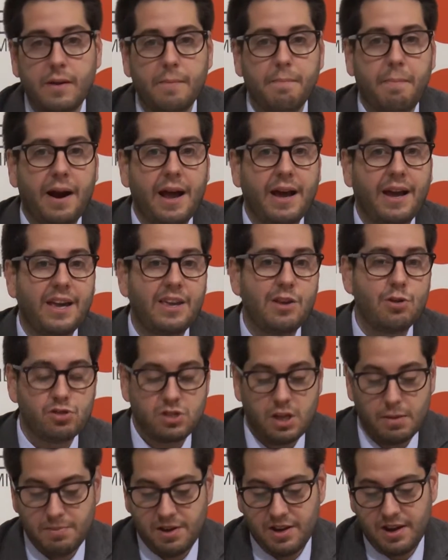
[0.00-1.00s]
para que
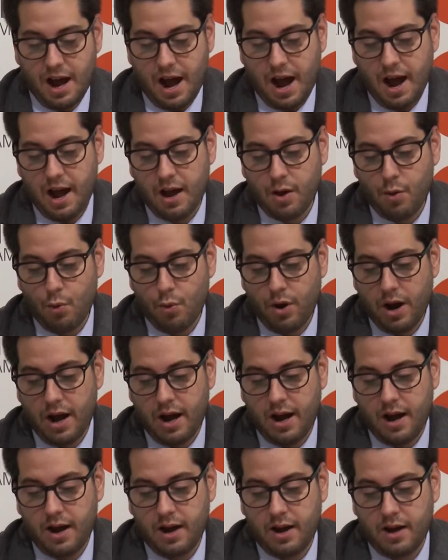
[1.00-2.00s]
ellos también hagan
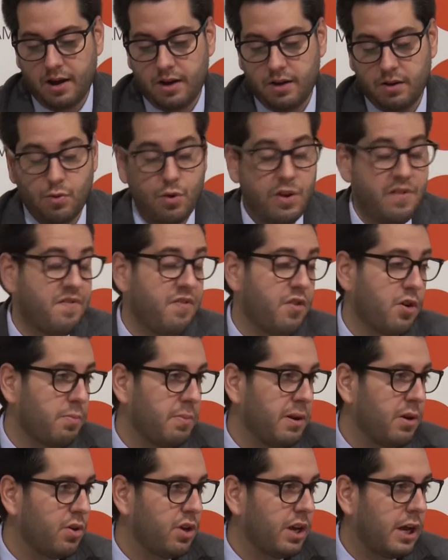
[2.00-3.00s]
un
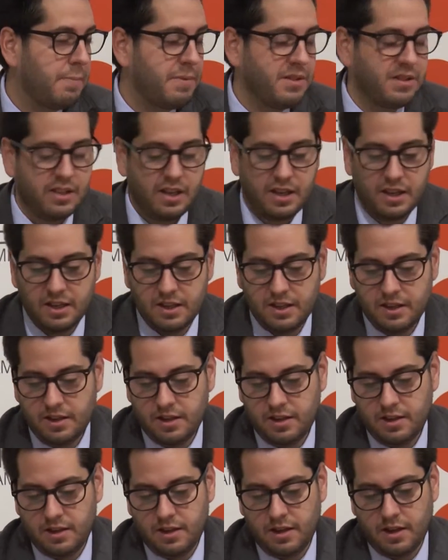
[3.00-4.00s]
informe, lógicamente,
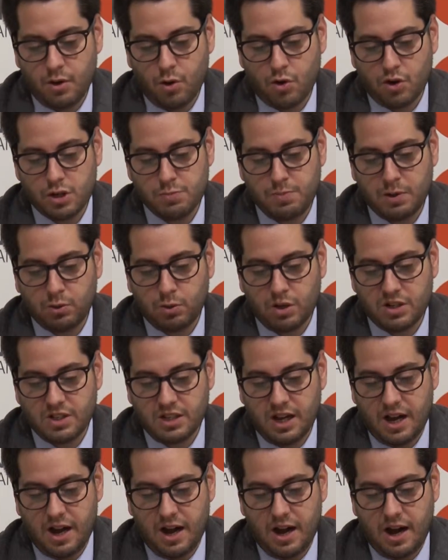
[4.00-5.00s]
eh, con respecto a
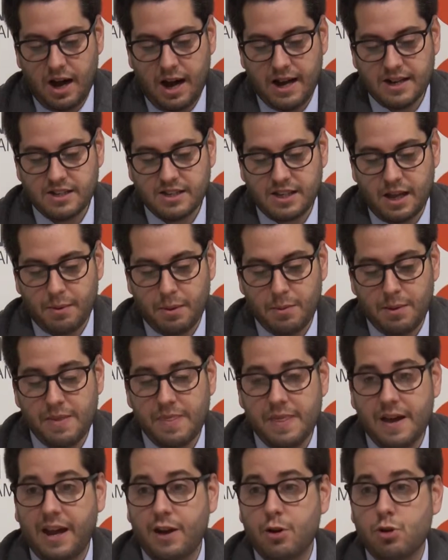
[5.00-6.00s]
esta, a esta
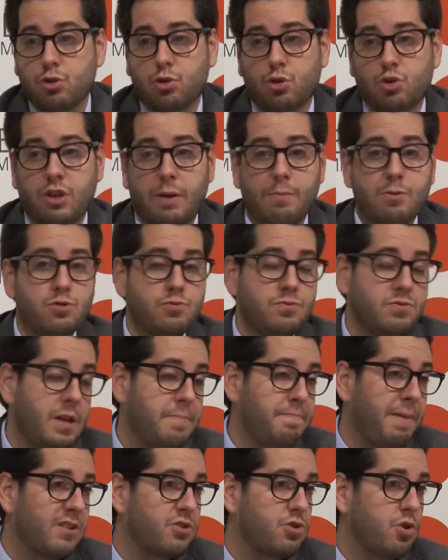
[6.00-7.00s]
vivienda que nosotros damos
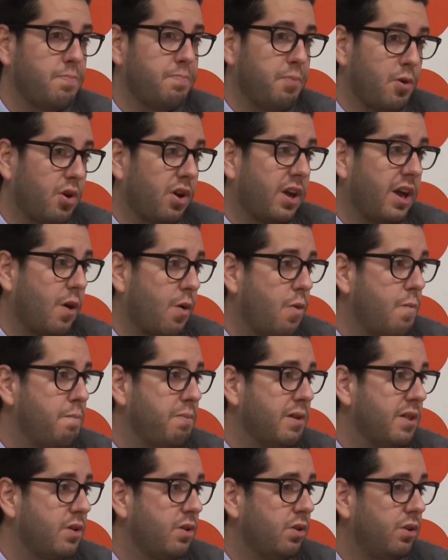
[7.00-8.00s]
de paso porque ha
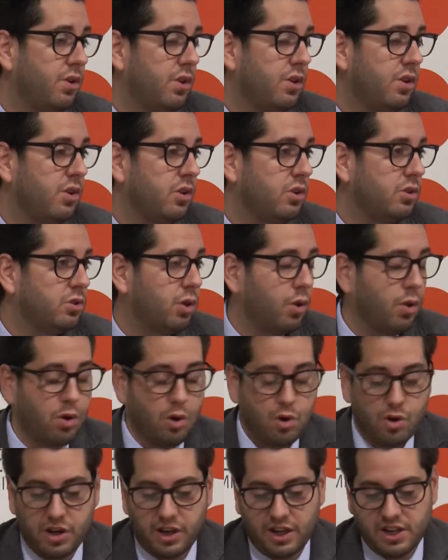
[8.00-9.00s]
cumplido todos
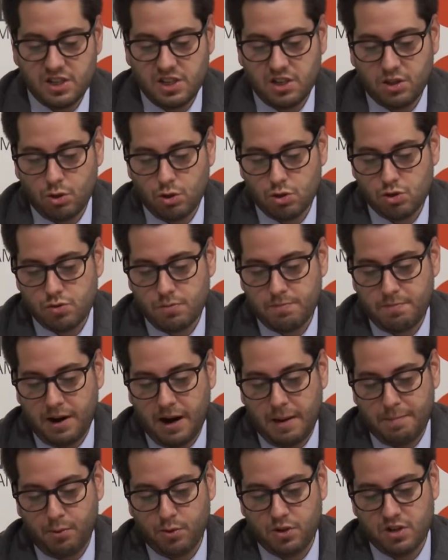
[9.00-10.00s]
los requisitos
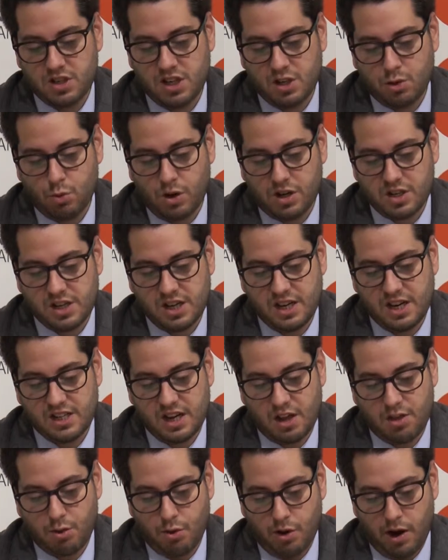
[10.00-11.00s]
para poder situarse en
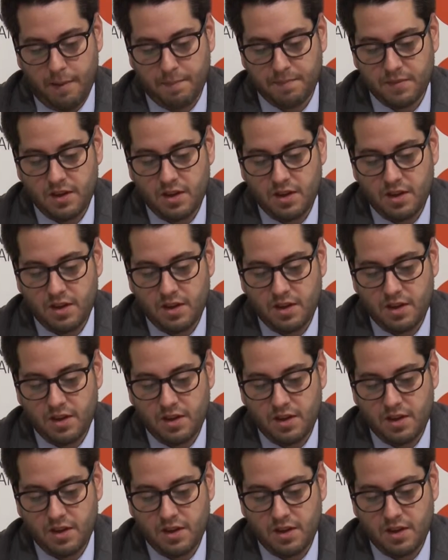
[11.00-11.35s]
esa zona.